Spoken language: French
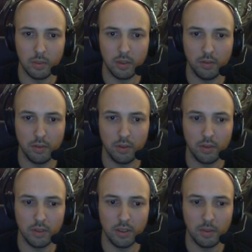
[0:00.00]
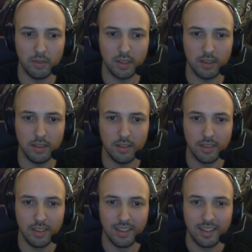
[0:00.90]
ah, On Ah, c'est toi qui a euh, debuff
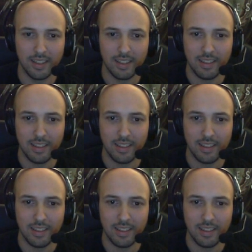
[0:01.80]
ça dit.